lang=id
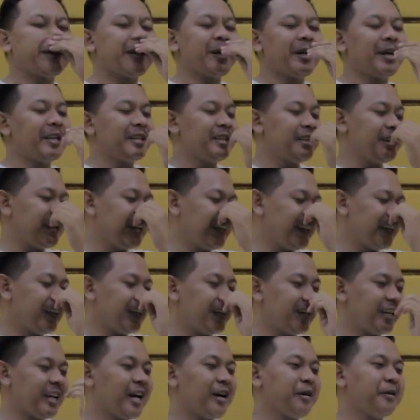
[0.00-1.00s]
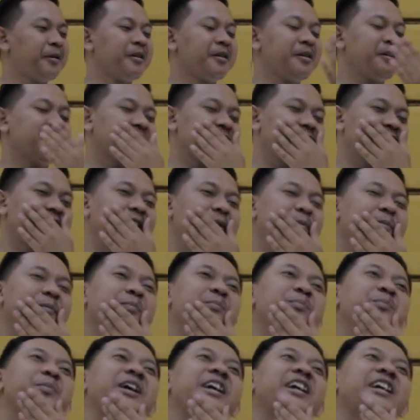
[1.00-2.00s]
Jadi yang dia
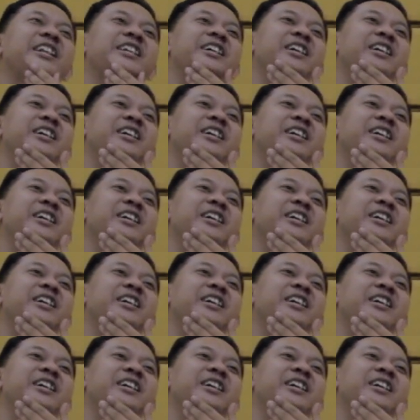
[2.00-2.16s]
pengen